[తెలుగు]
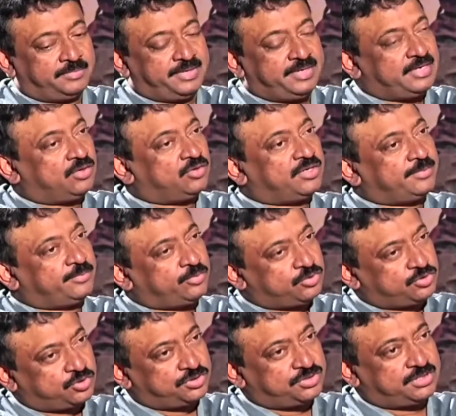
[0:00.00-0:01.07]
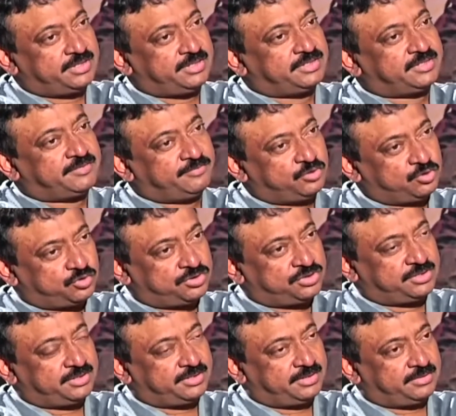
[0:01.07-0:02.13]
మీడియాలో రిపోర్ట్స్ వచ్చినాయి ఇంటర్వ్యూస్
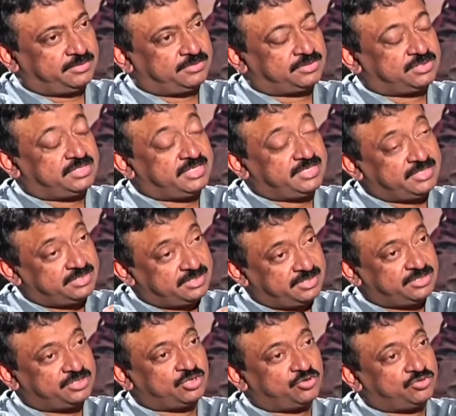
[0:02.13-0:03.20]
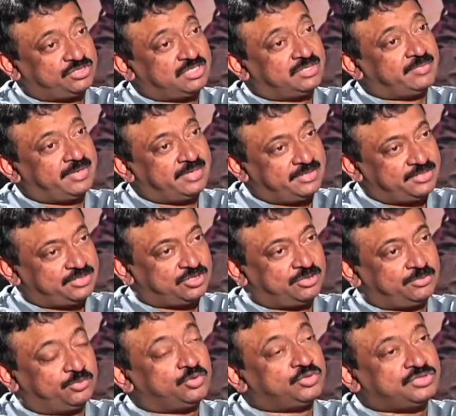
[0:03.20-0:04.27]
వచ్చినాయి సిరీస్ తీశారు సినిమాలు
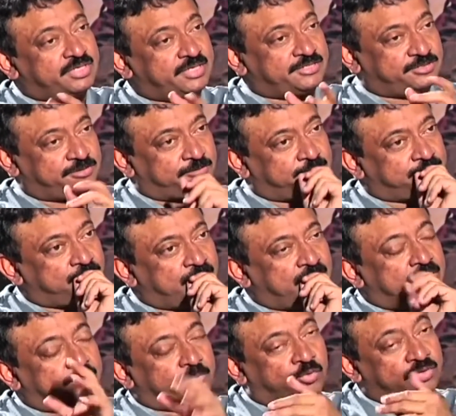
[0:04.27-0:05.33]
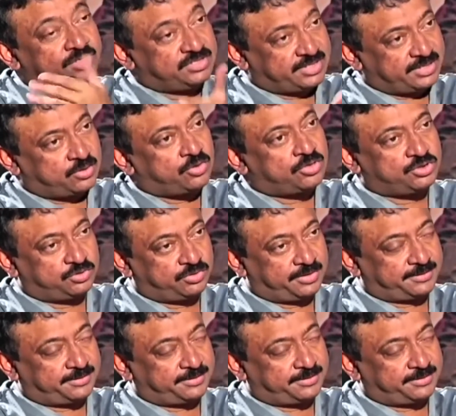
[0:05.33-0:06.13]
తీశారు బుక్స్ రాశారు పోలీస్ రికార్డ్స్